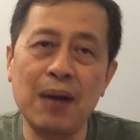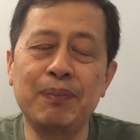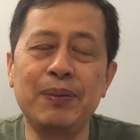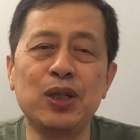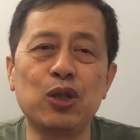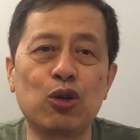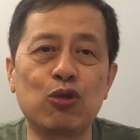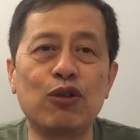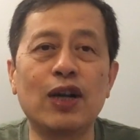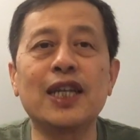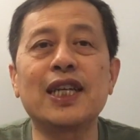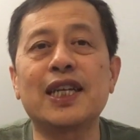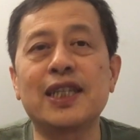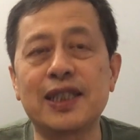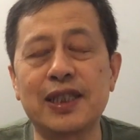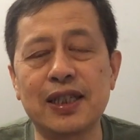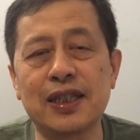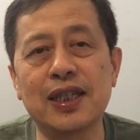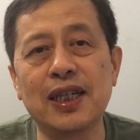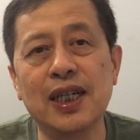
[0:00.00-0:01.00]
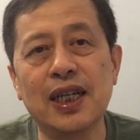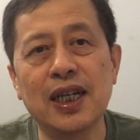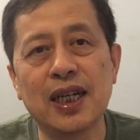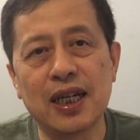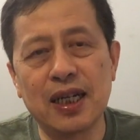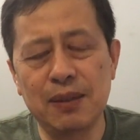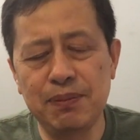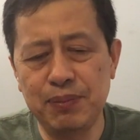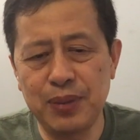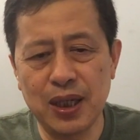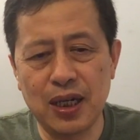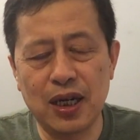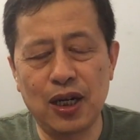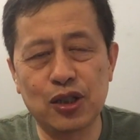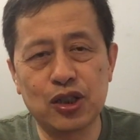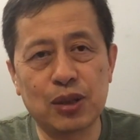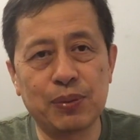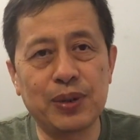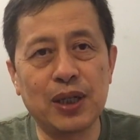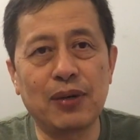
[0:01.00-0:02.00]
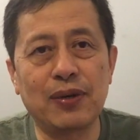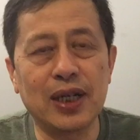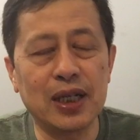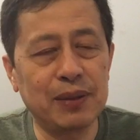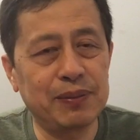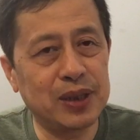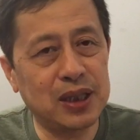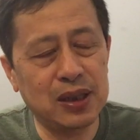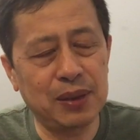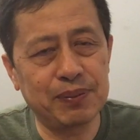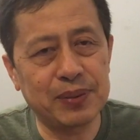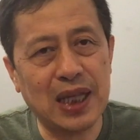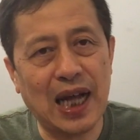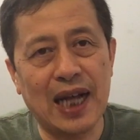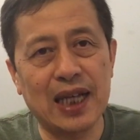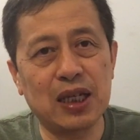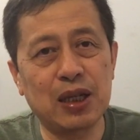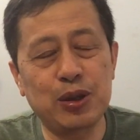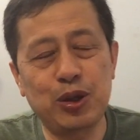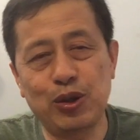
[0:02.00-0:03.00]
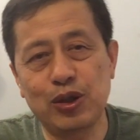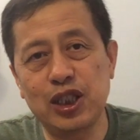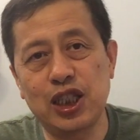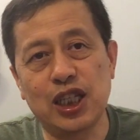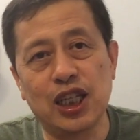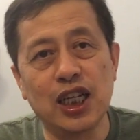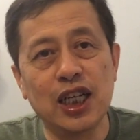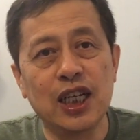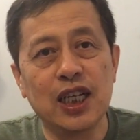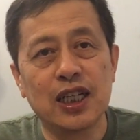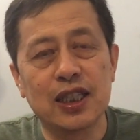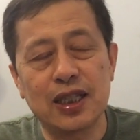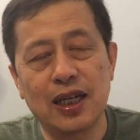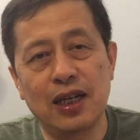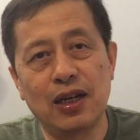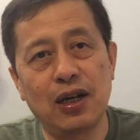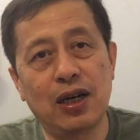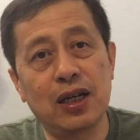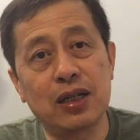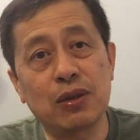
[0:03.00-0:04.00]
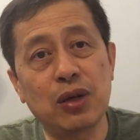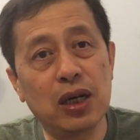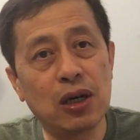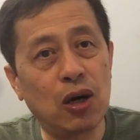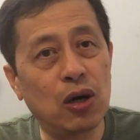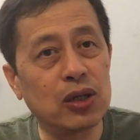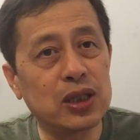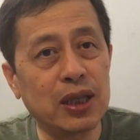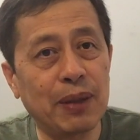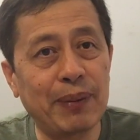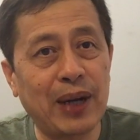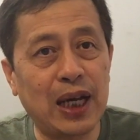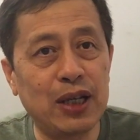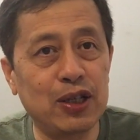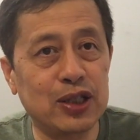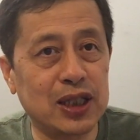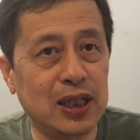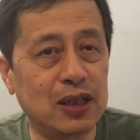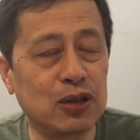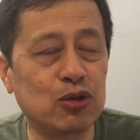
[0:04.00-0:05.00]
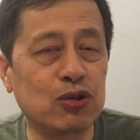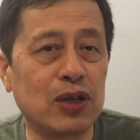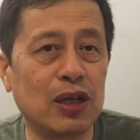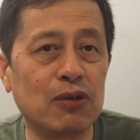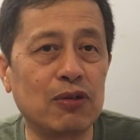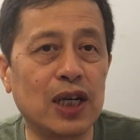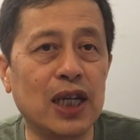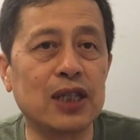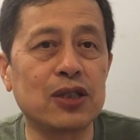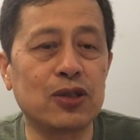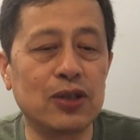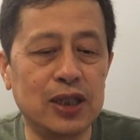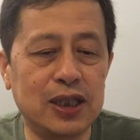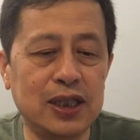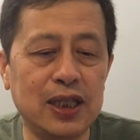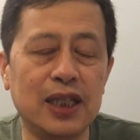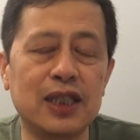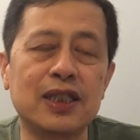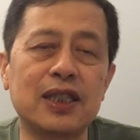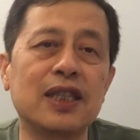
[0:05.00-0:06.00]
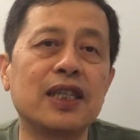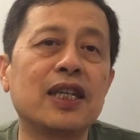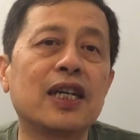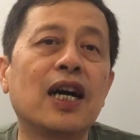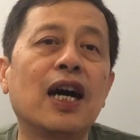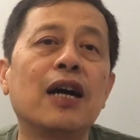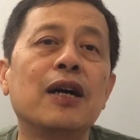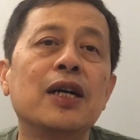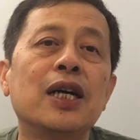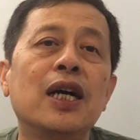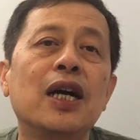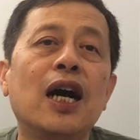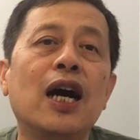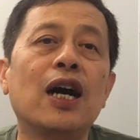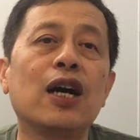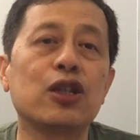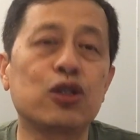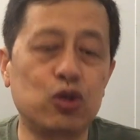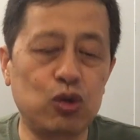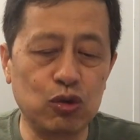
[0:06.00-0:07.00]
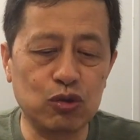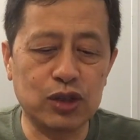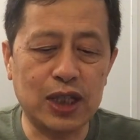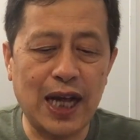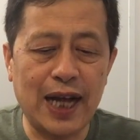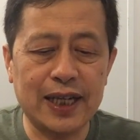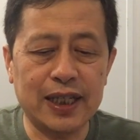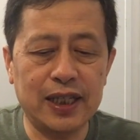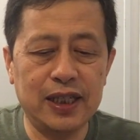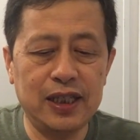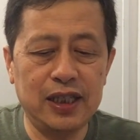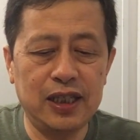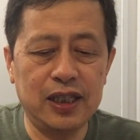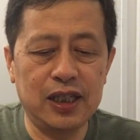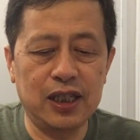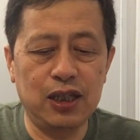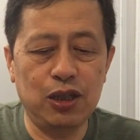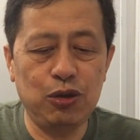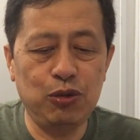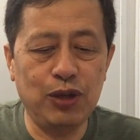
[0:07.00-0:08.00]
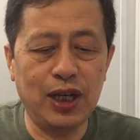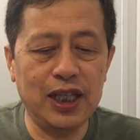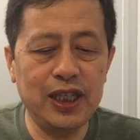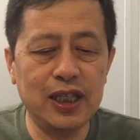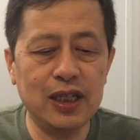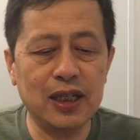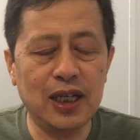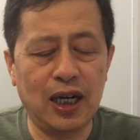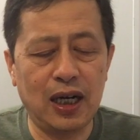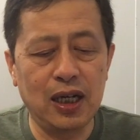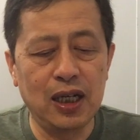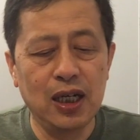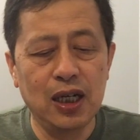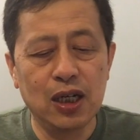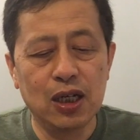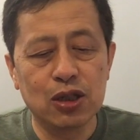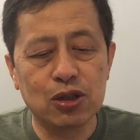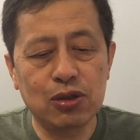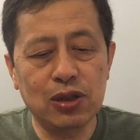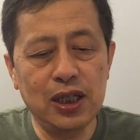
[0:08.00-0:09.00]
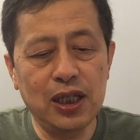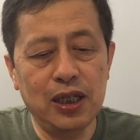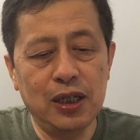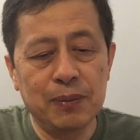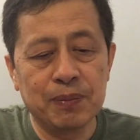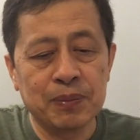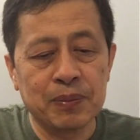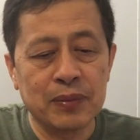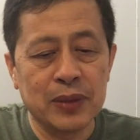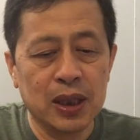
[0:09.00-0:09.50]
没有关联性，根本老死不相往。那么这么大一个群体，他要猴年马月才能转过来，所以这是一个重大的一个原因所以